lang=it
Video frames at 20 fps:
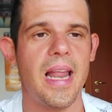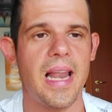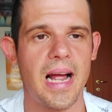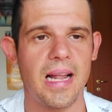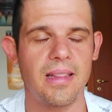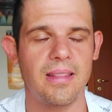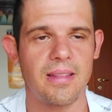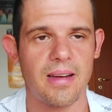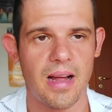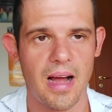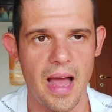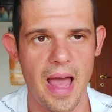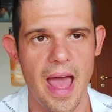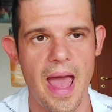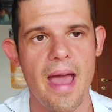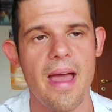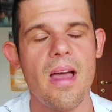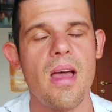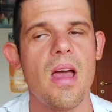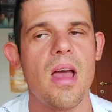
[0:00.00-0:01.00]
e l'altra
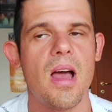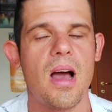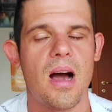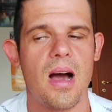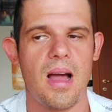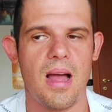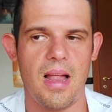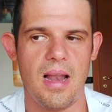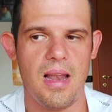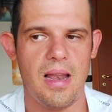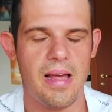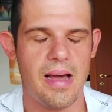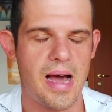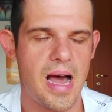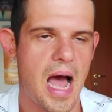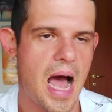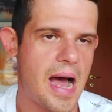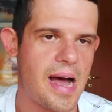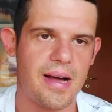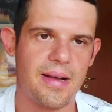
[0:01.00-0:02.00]
è al,
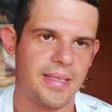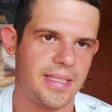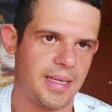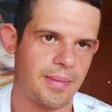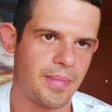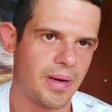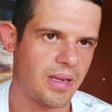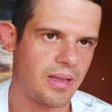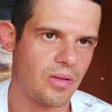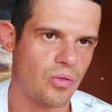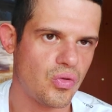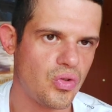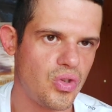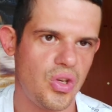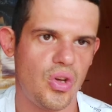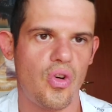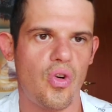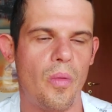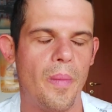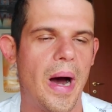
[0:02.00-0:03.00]
a San Martino
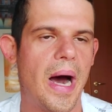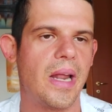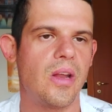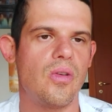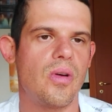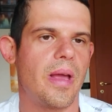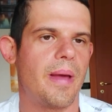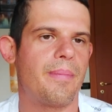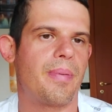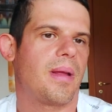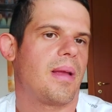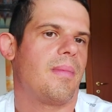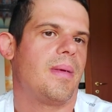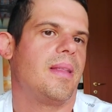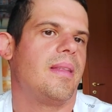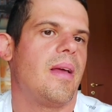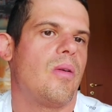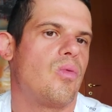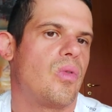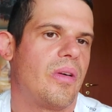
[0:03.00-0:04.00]
Siccomario, che è
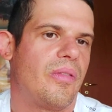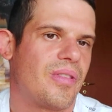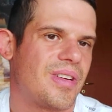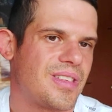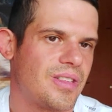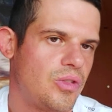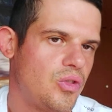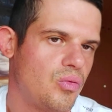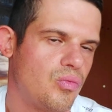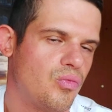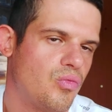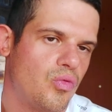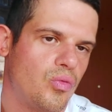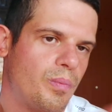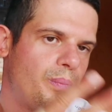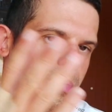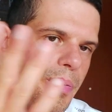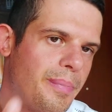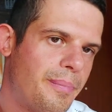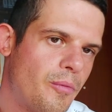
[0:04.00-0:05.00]
praticamente frazio, un,